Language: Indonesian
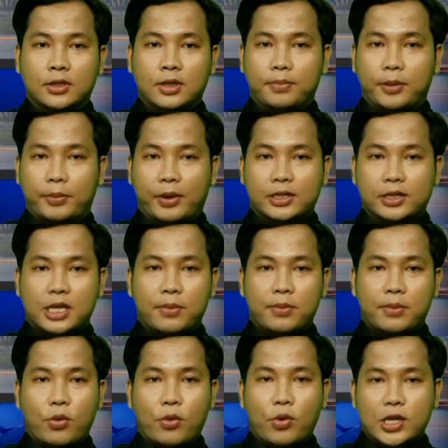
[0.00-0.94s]

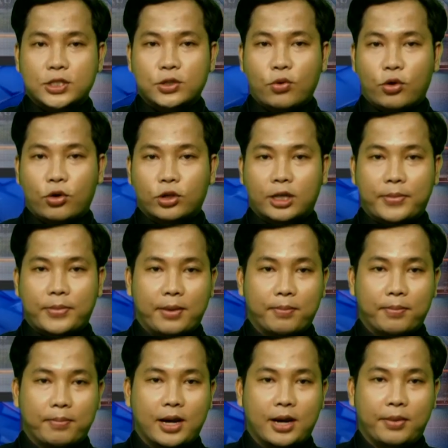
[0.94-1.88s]
Pemirsa Bawaslu Kota
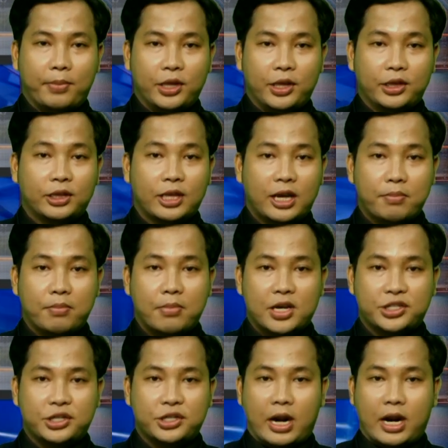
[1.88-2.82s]
Palembang minta
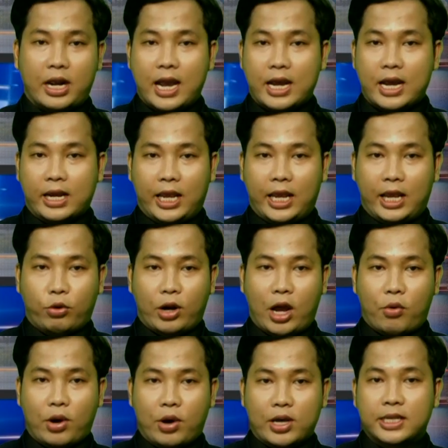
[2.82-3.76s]
masyarakat ikut
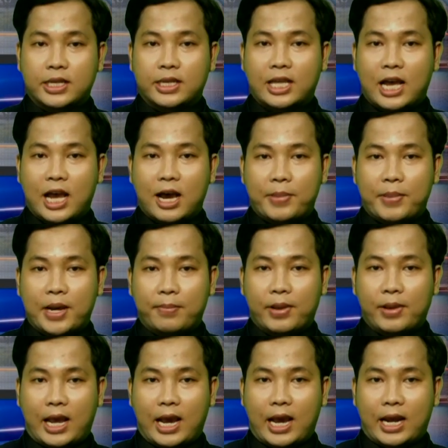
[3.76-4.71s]
awasi tahapan
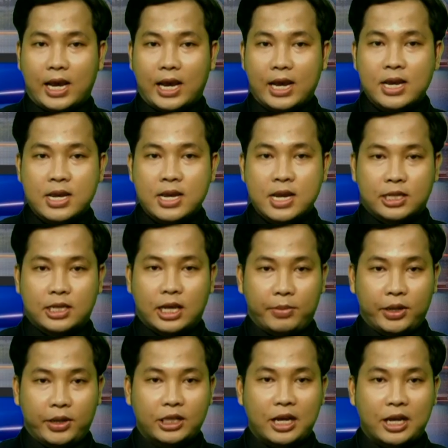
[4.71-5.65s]
pilkada
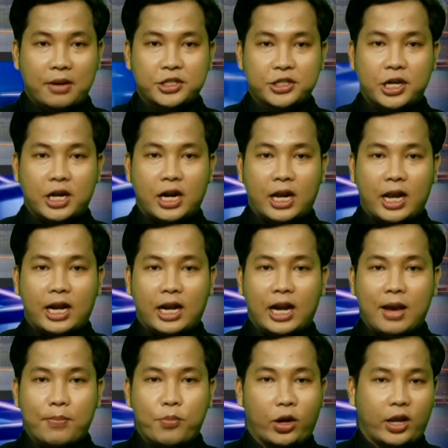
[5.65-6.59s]
dan minta masyarakat
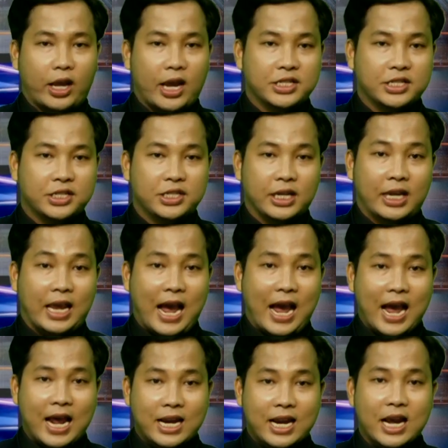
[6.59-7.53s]
laporkan jika
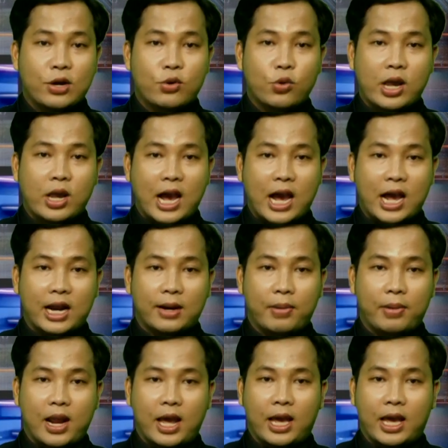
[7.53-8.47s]
ada
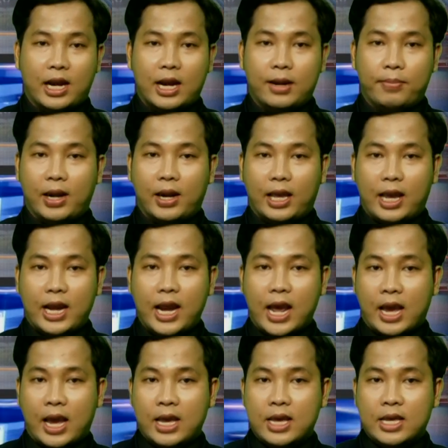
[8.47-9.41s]
dugaan pelanggaran
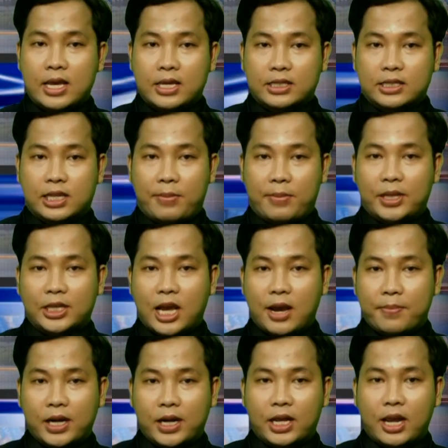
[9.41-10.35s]
pilkada. Selama
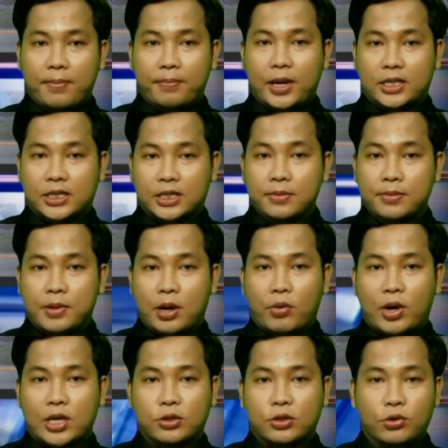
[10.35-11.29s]
tahapan kampanye,
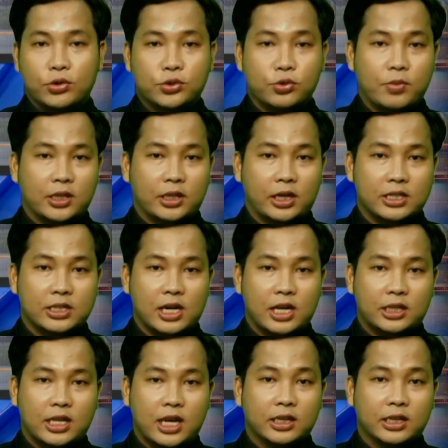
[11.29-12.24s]
Bawaslu Sumatera
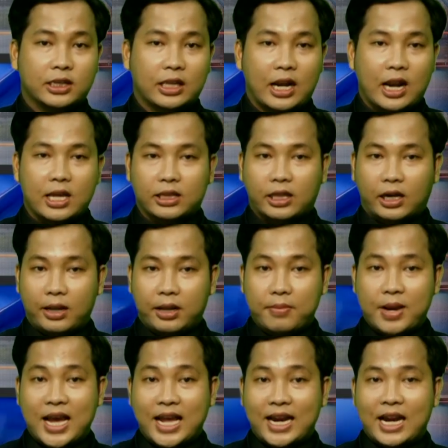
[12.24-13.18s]
Selatan telah
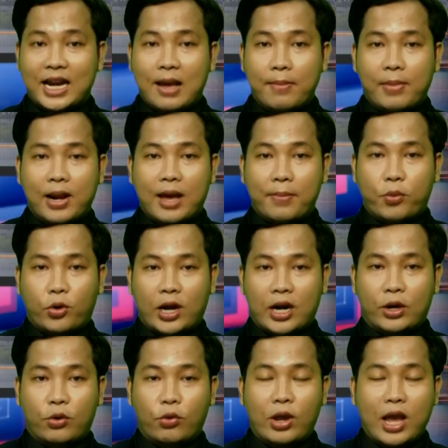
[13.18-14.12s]
terima enam
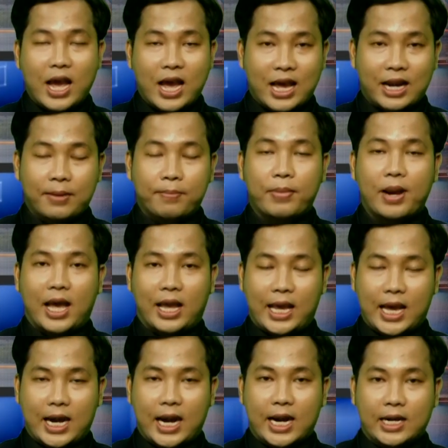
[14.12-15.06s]
laporan dugaan
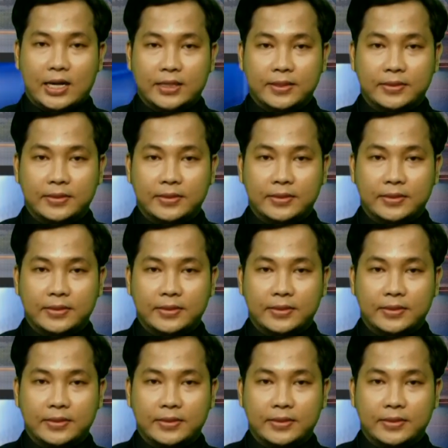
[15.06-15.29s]
pelanggaran.